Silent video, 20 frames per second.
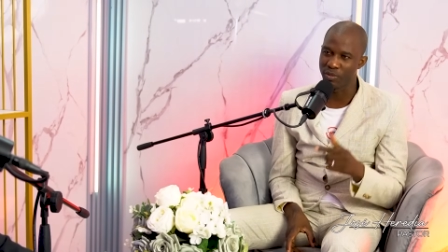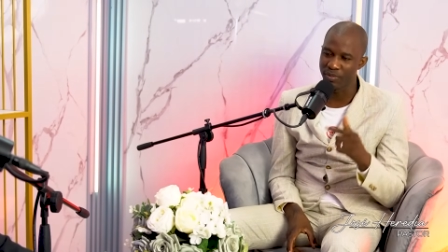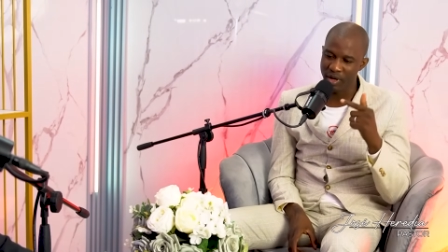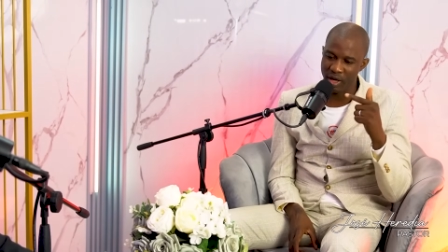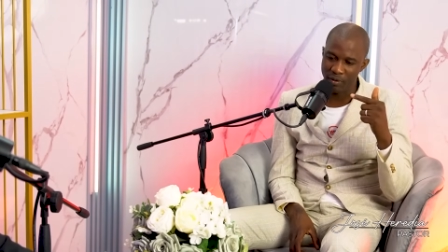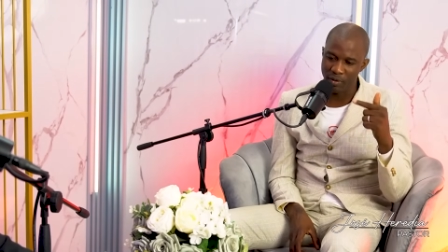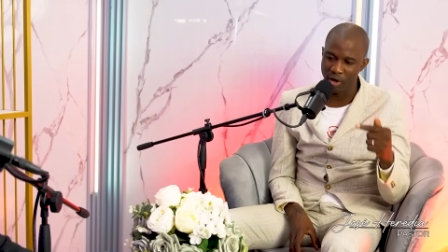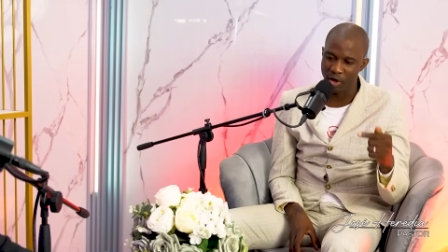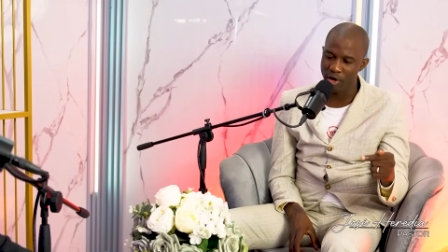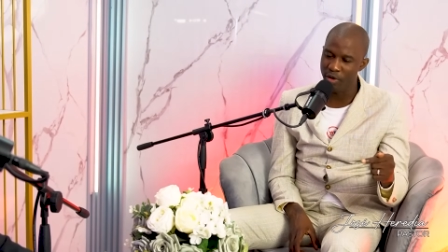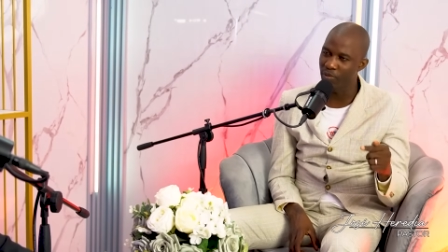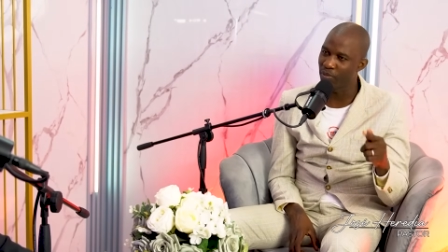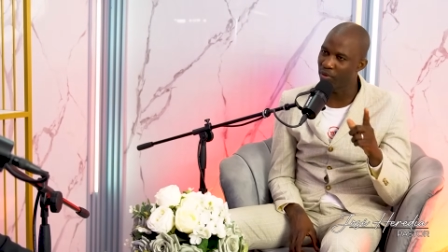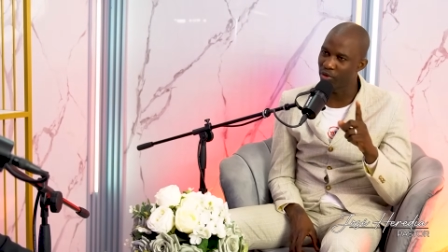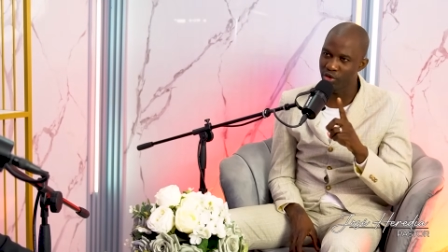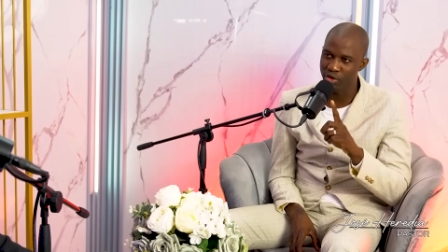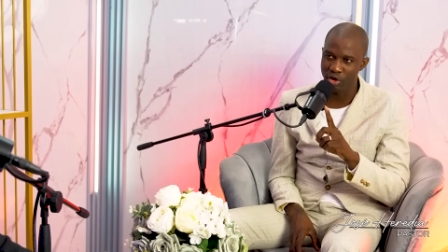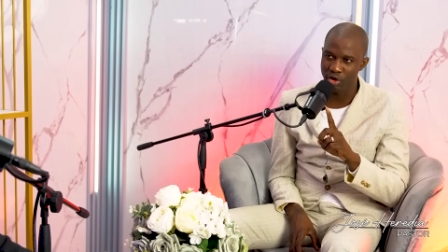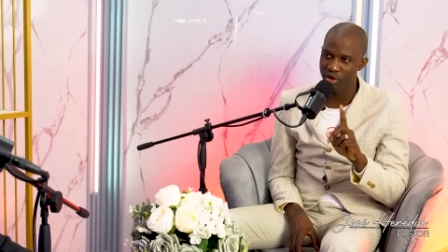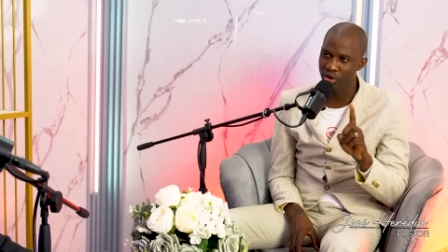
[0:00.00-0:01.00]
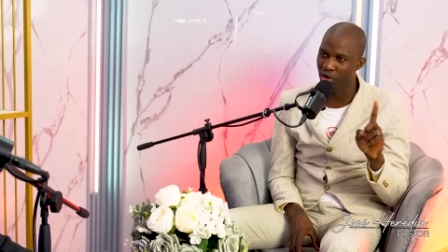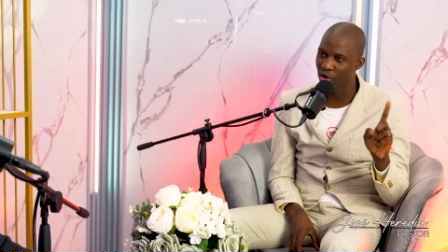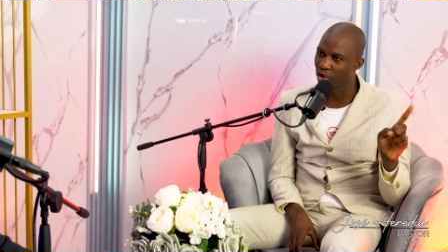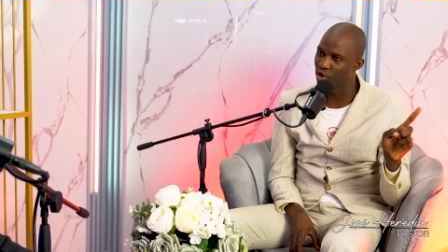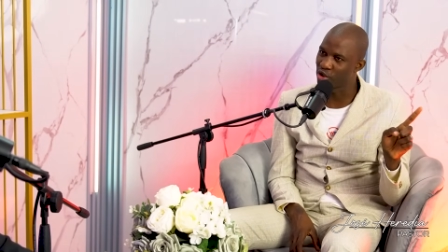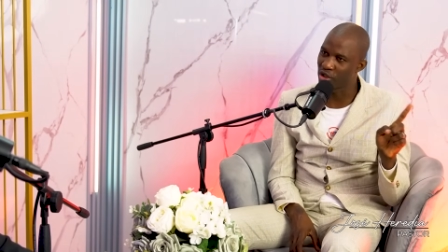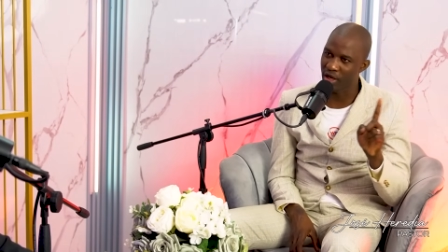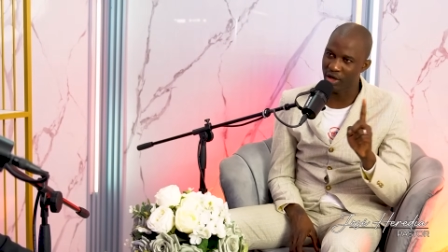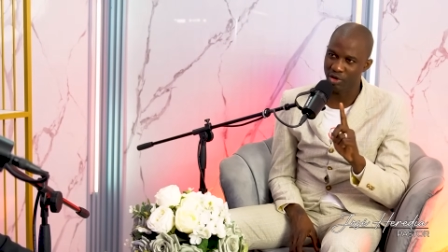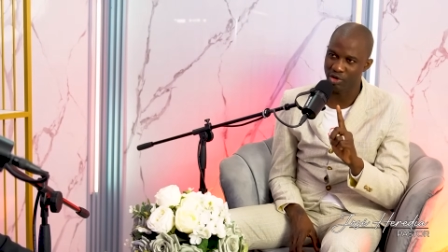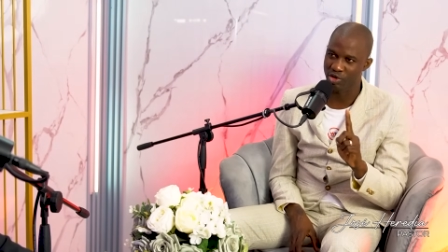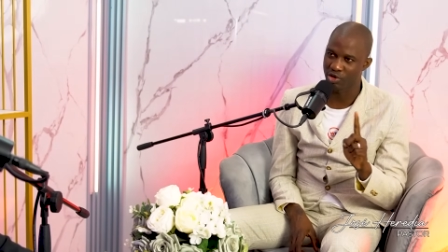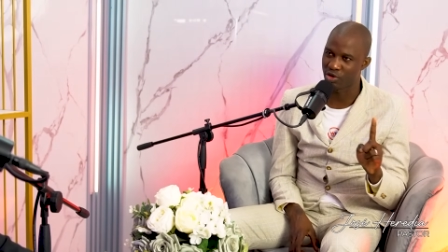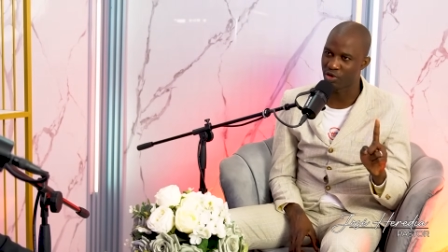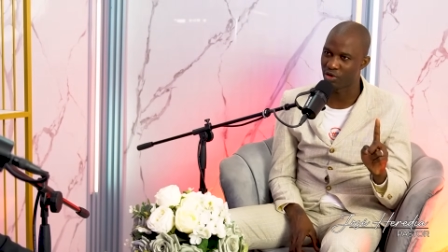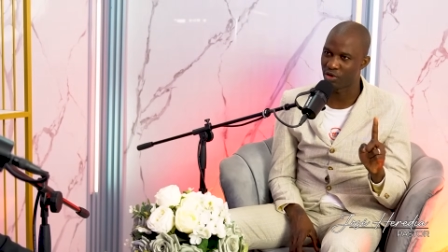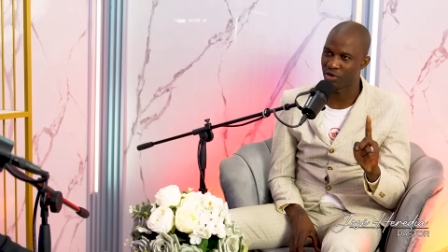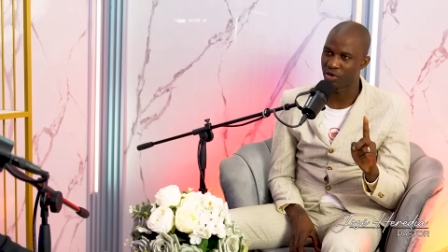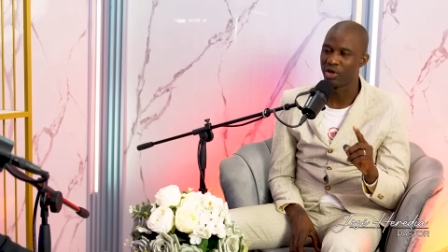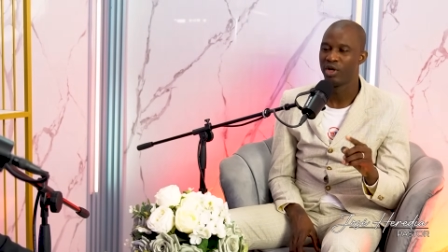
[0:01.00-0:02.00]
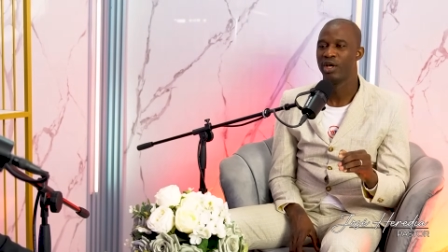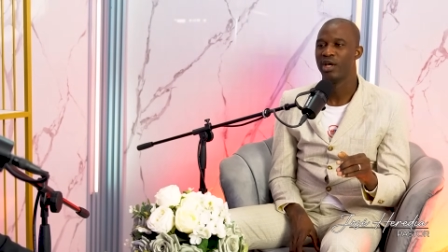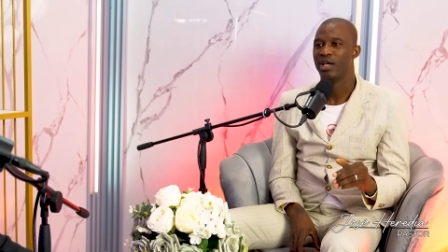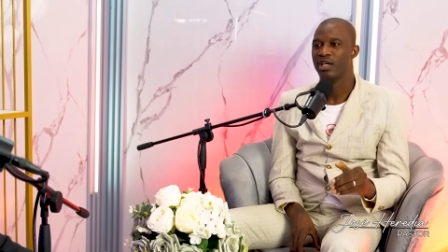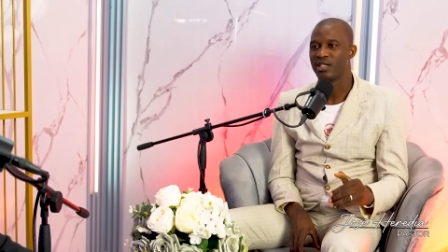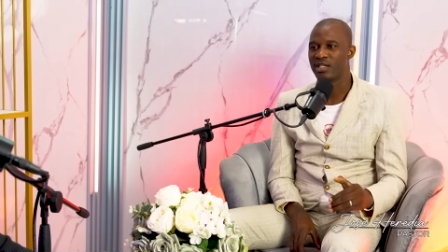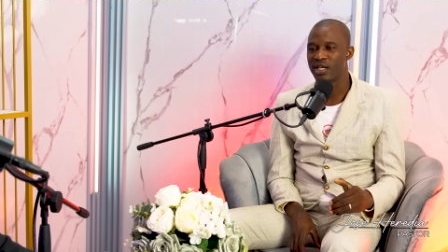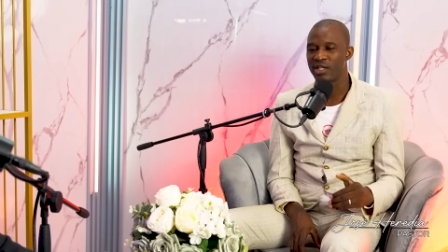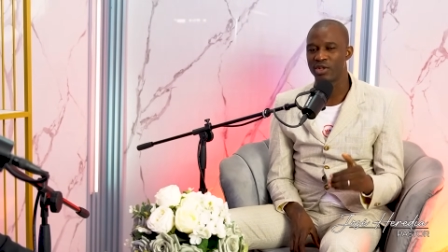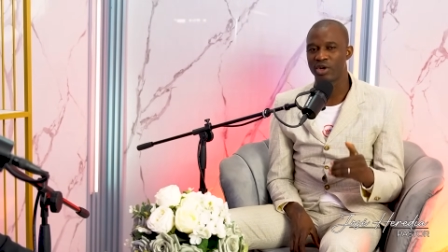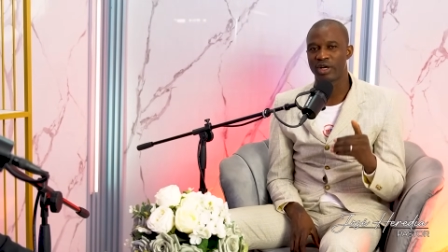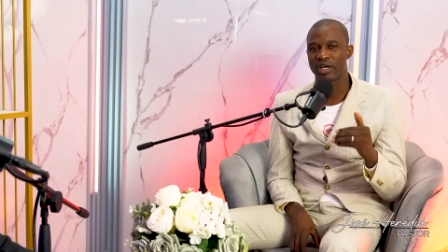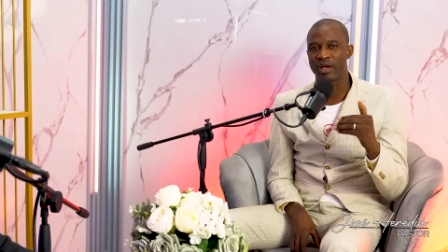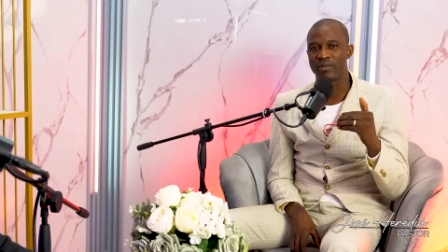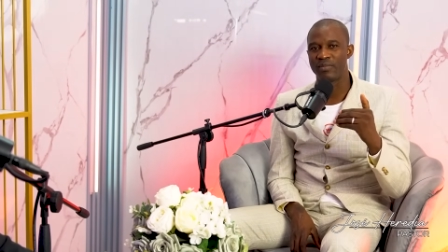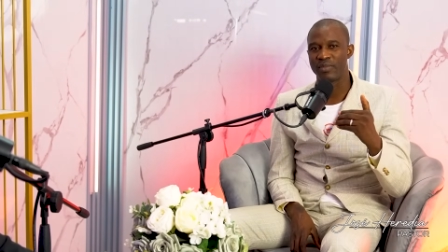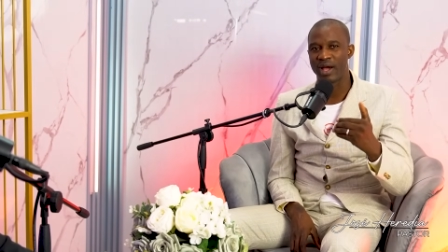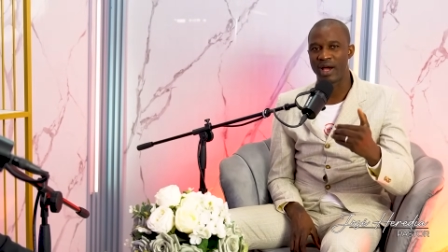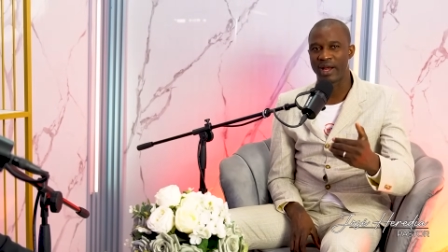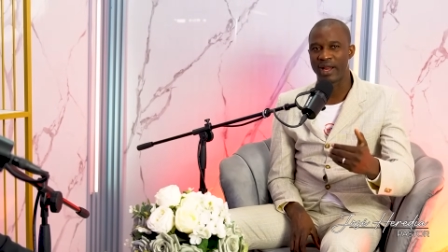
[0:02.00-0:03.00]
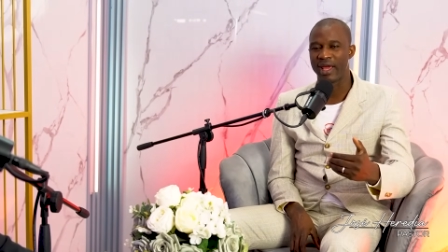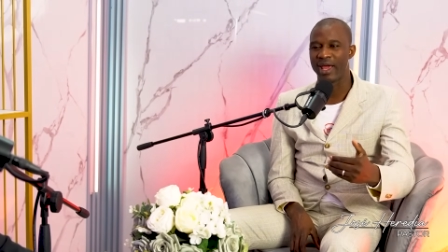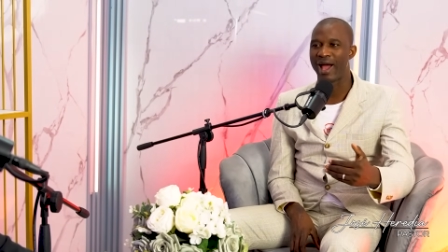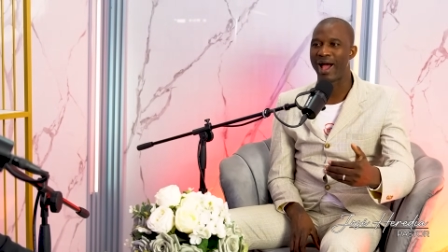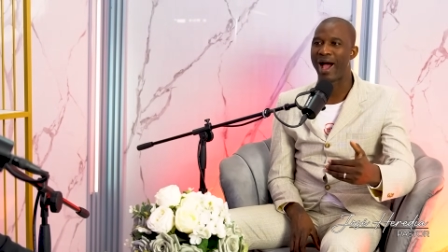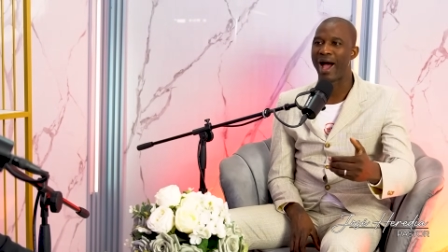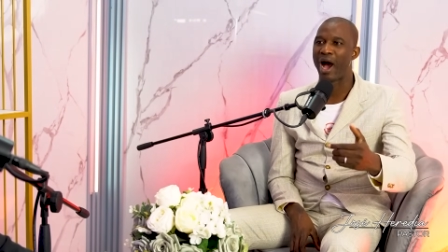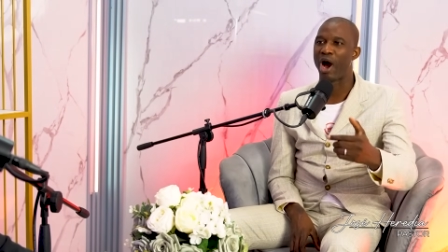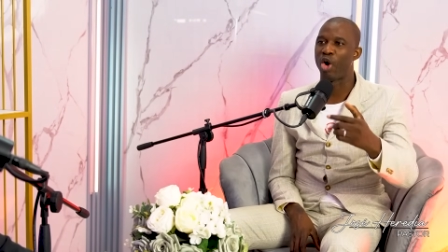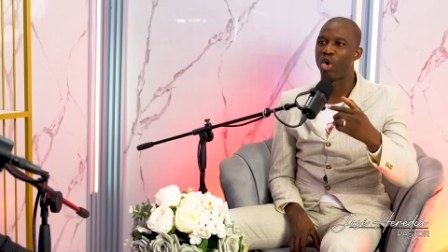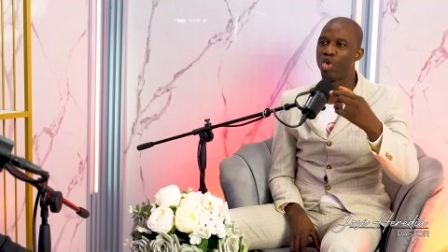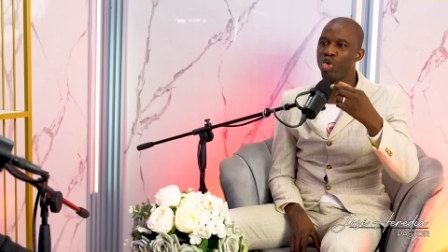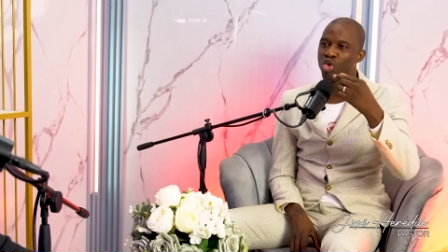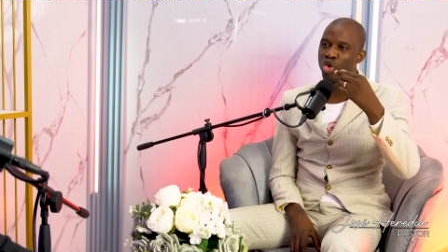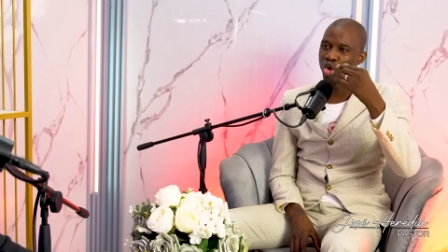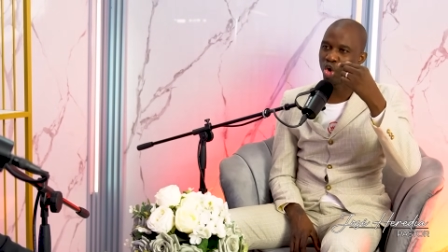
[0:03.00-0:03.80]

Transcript: Me voy, yo no os dejo solo, sino que enviaré a un